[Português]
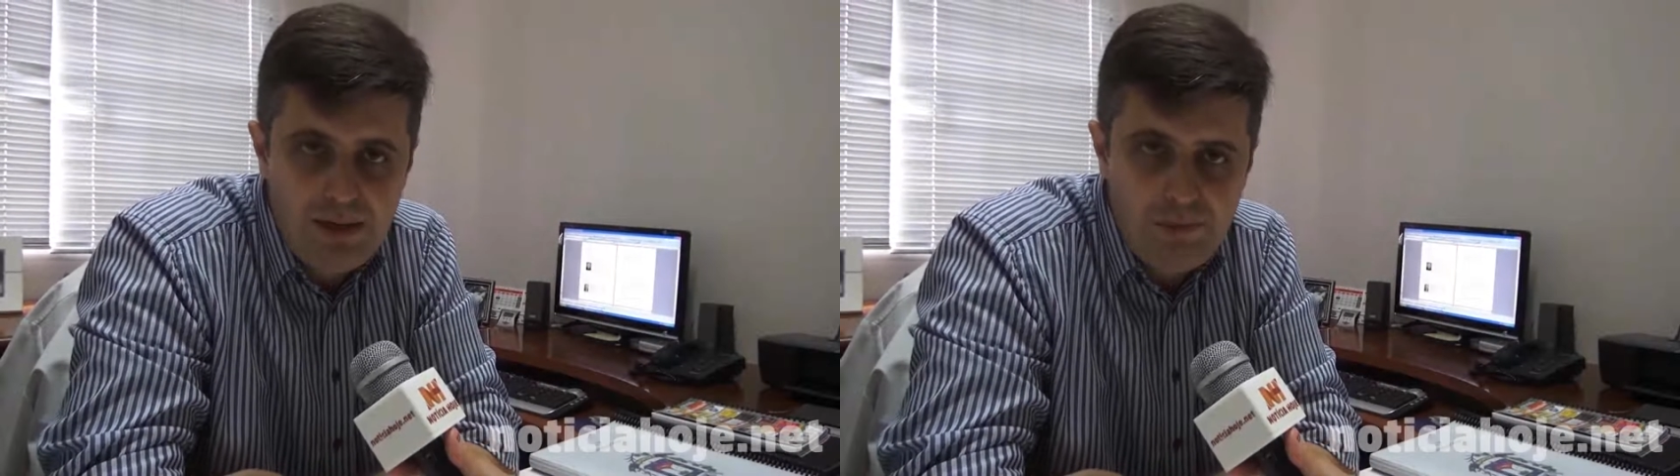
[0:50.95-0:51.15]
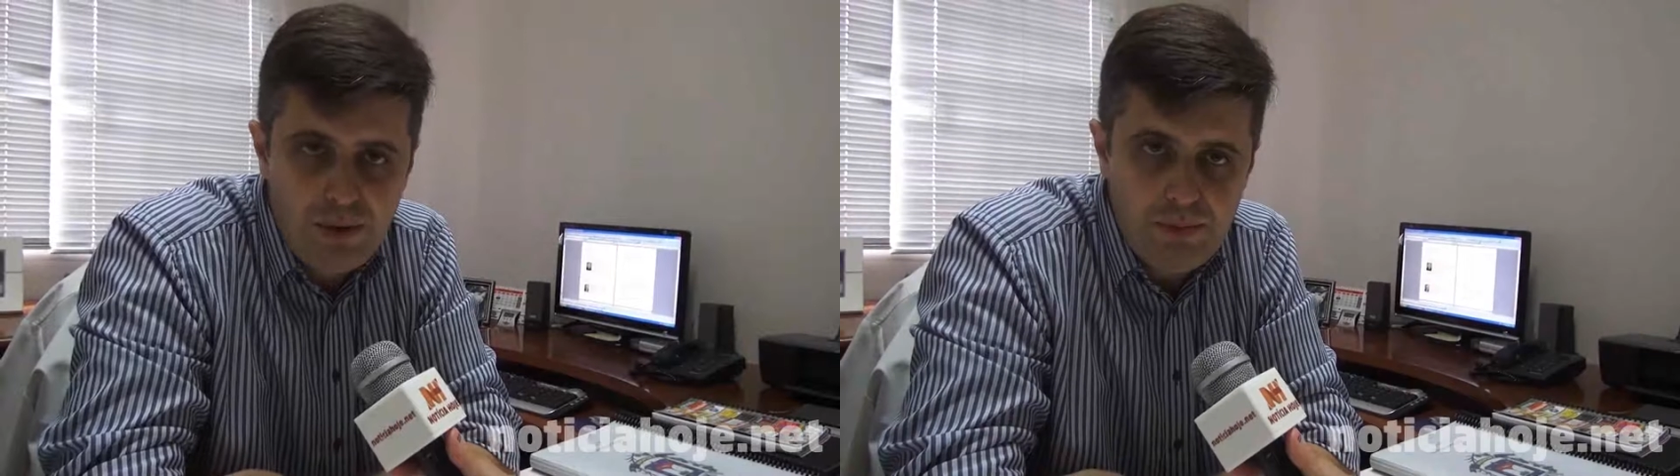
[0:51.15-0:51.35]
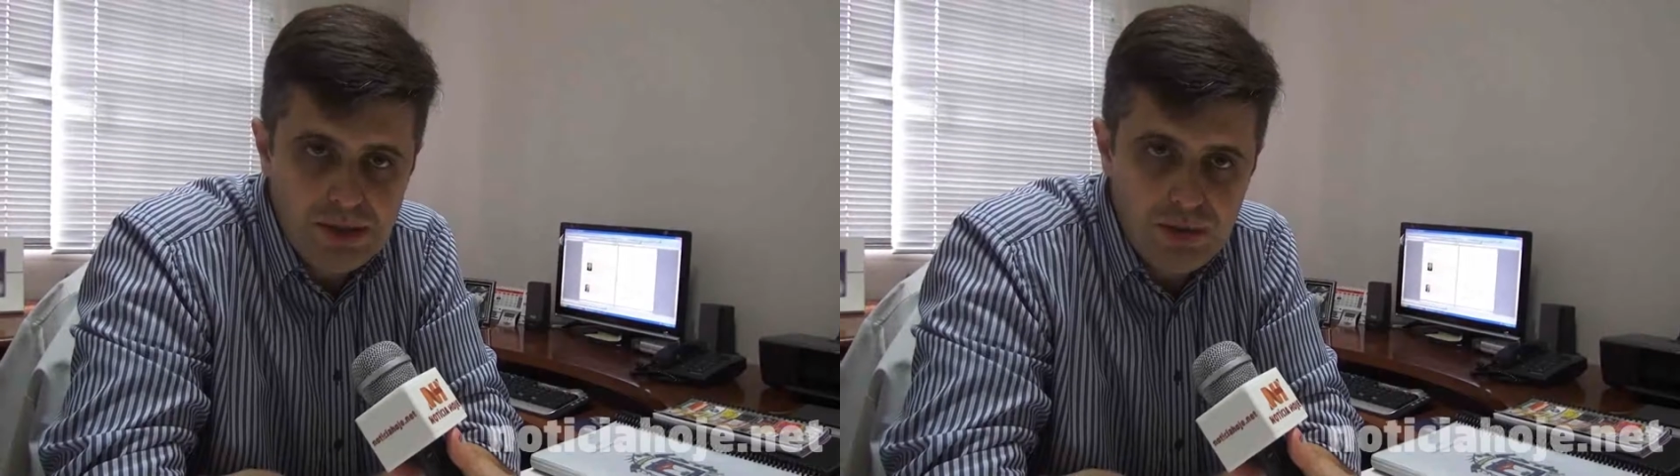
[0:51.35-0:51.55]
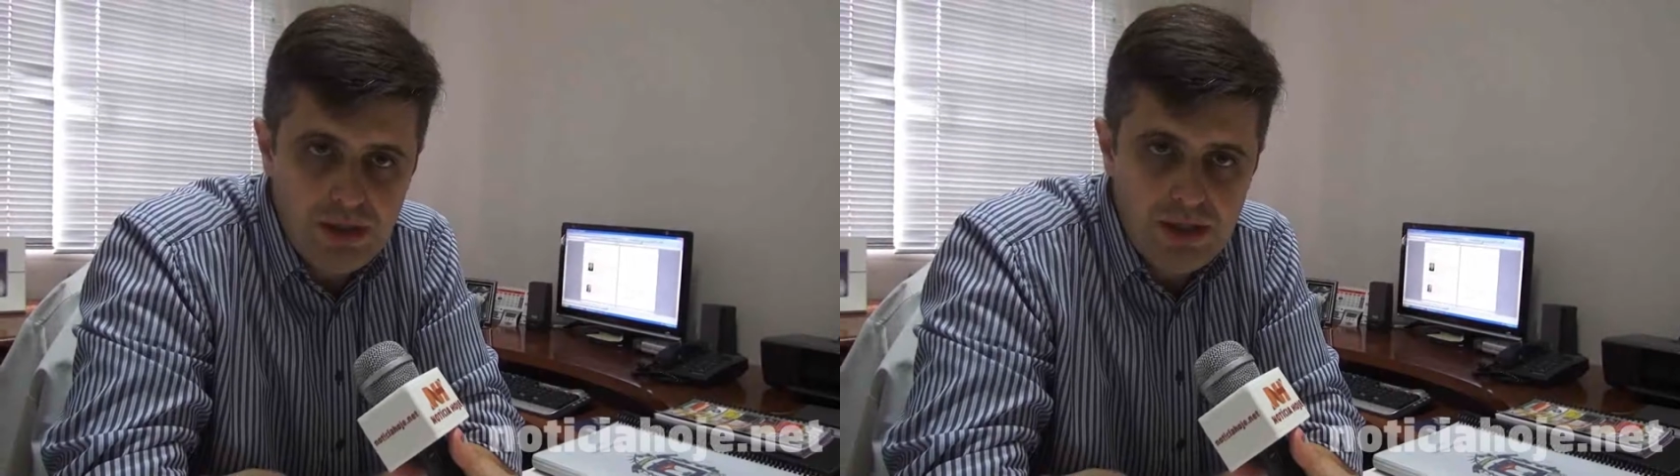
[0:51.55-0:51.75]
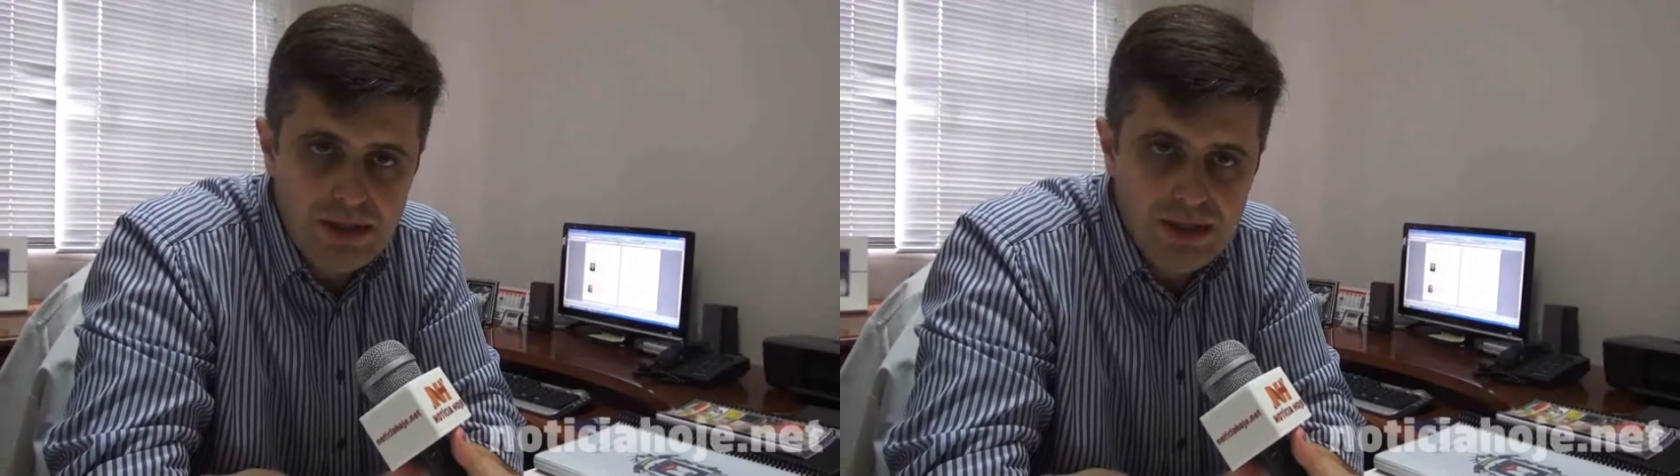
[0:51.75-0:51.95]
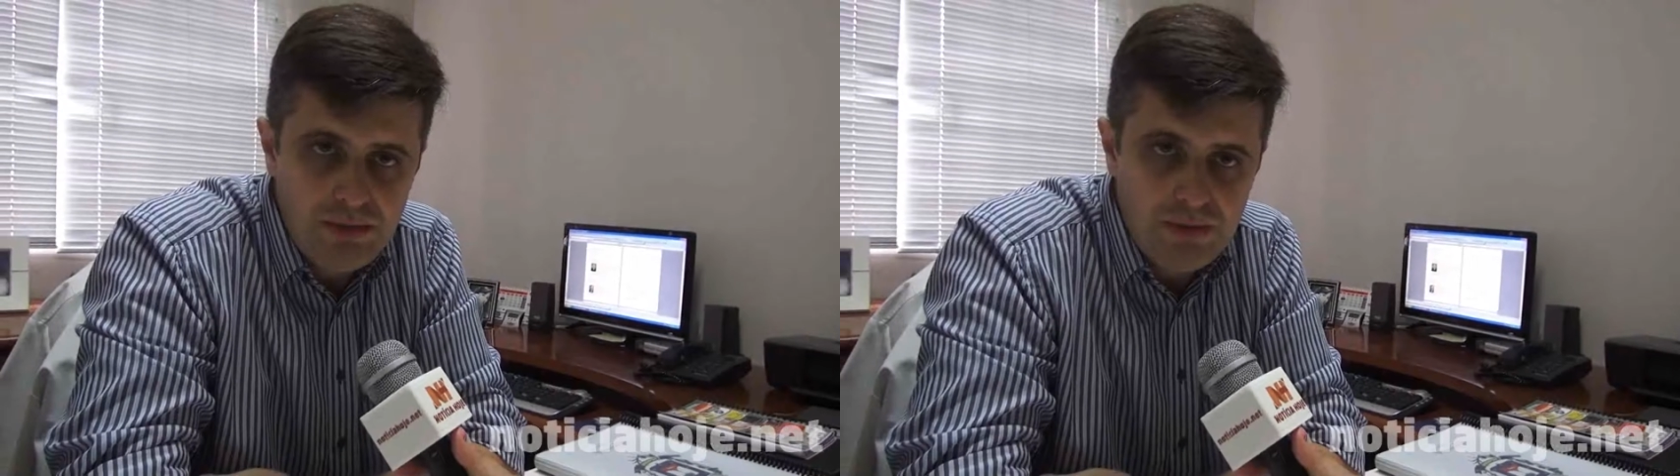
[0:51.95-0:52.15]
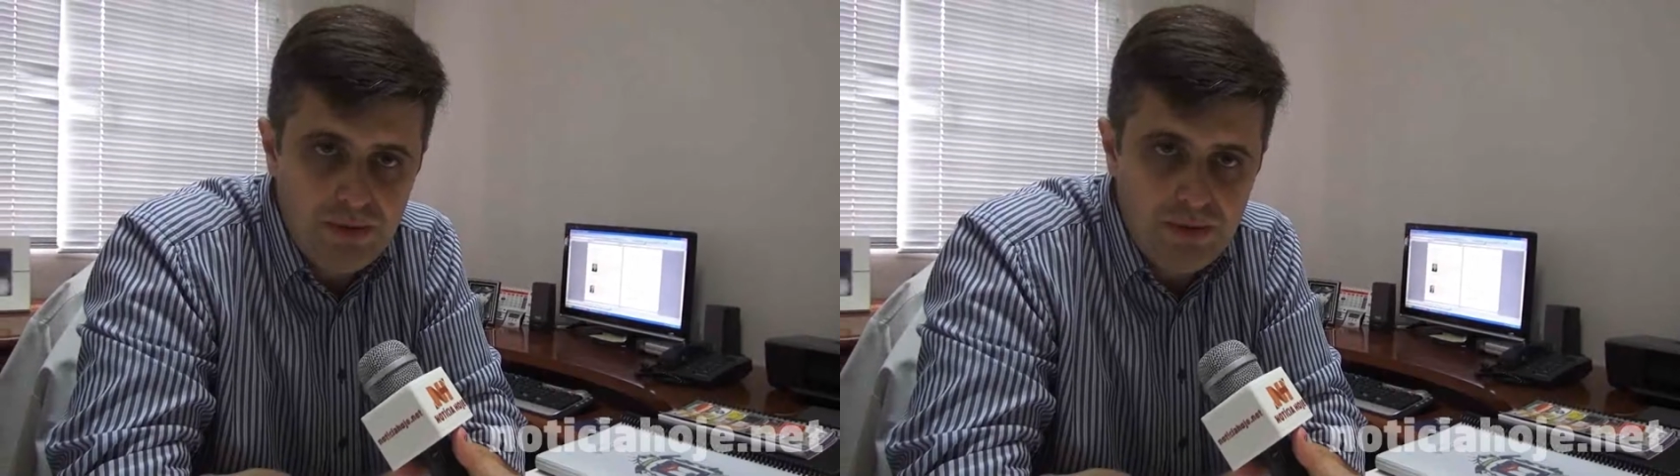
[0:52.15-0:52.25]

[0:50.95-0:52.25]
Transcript: a, própria história de caçador.